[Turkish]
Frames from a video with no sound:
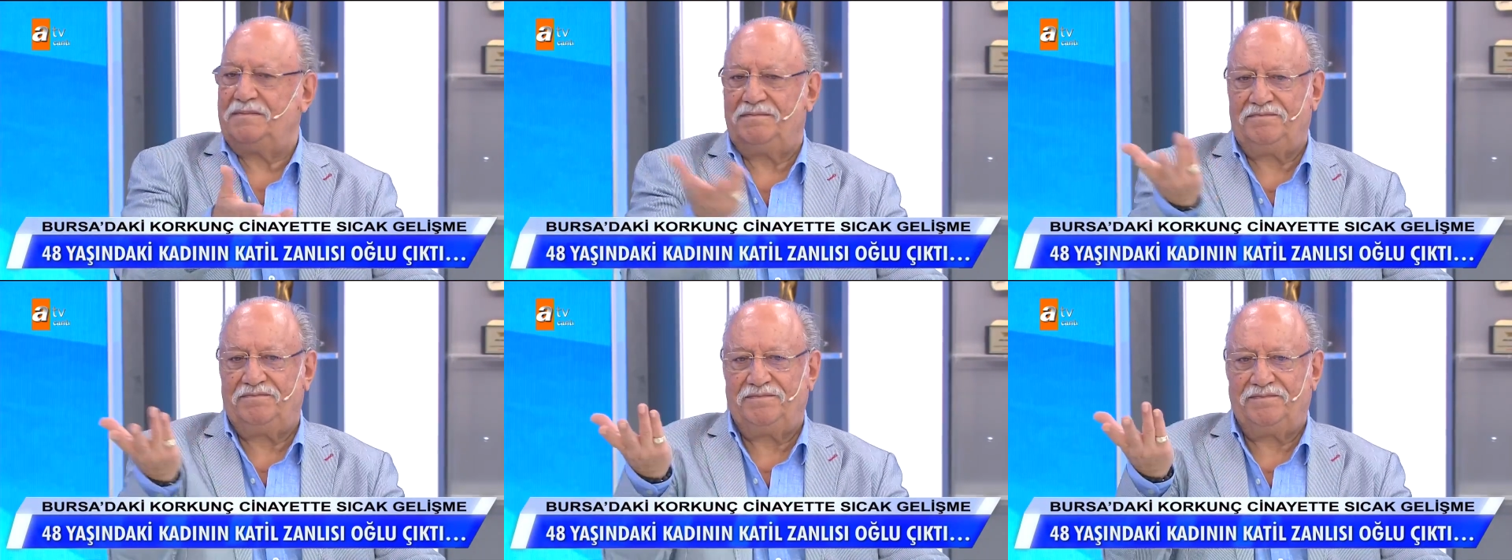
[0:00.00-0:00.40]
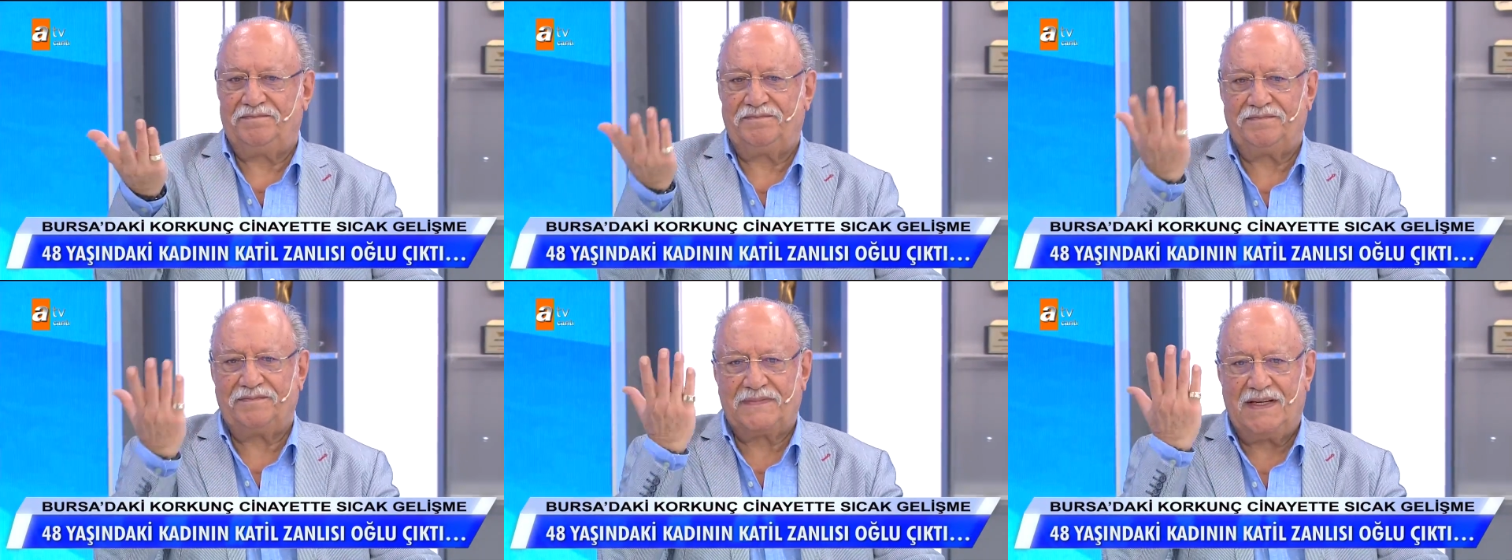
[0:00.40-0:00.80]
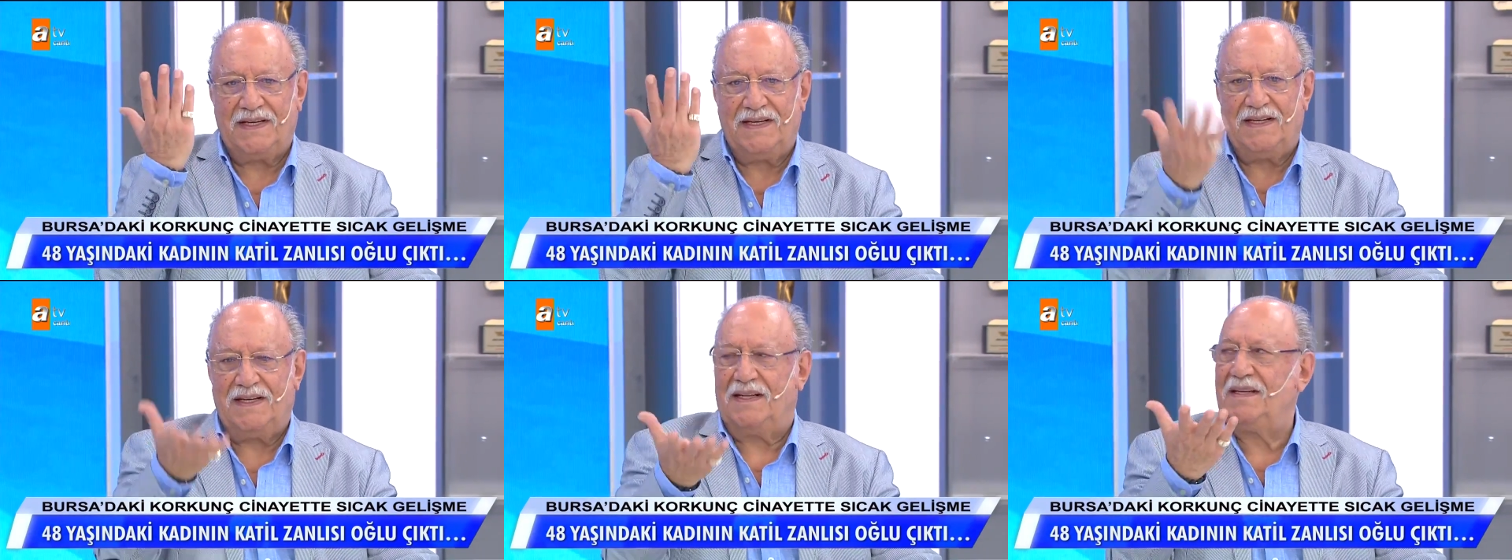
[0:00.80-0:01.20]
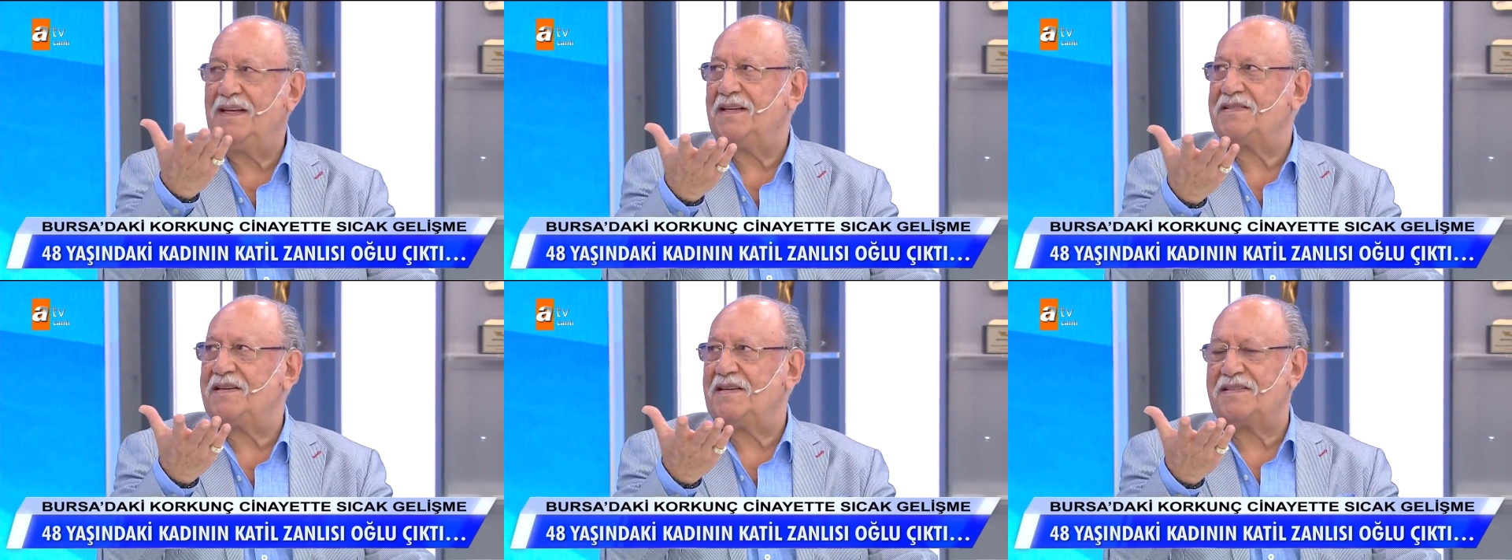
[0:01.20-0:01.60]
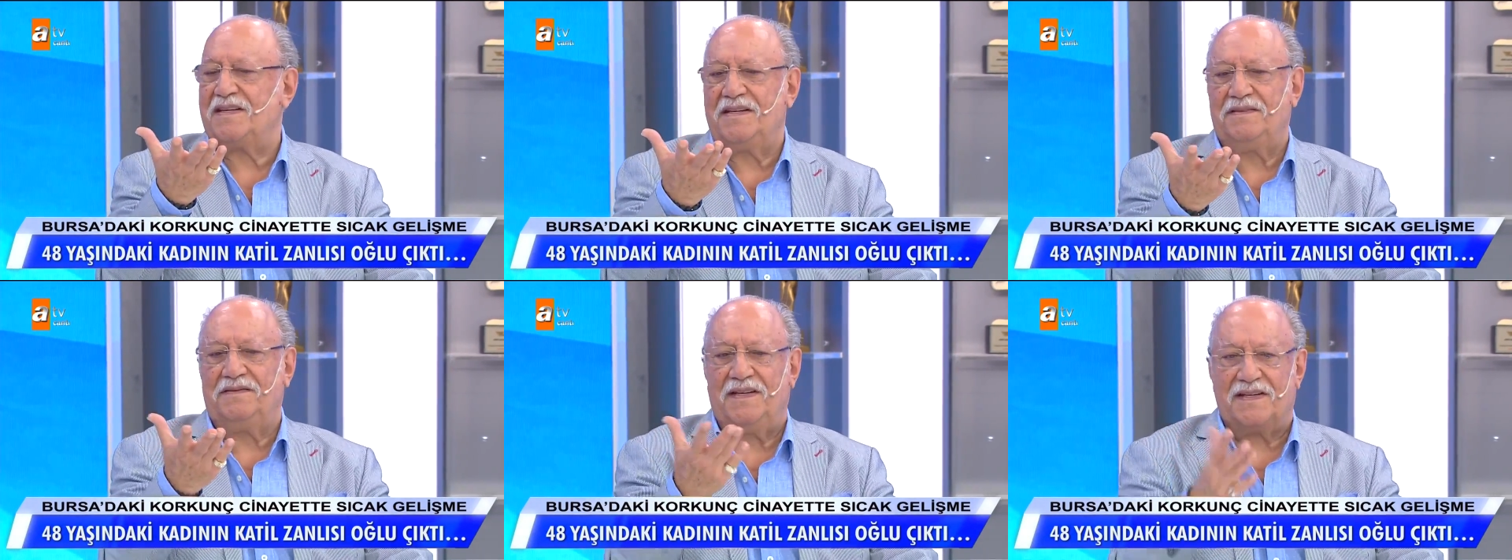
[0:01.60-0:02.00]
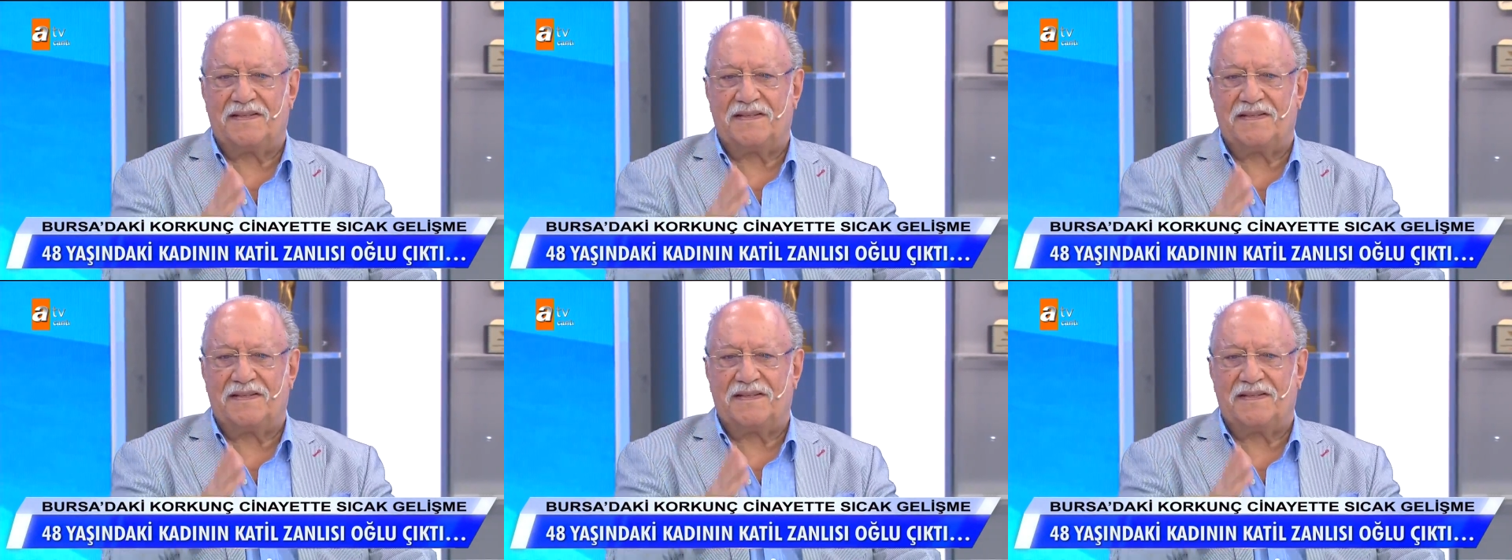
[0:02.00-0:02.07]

çalışıyor oğluna para göndereyim Allah diye.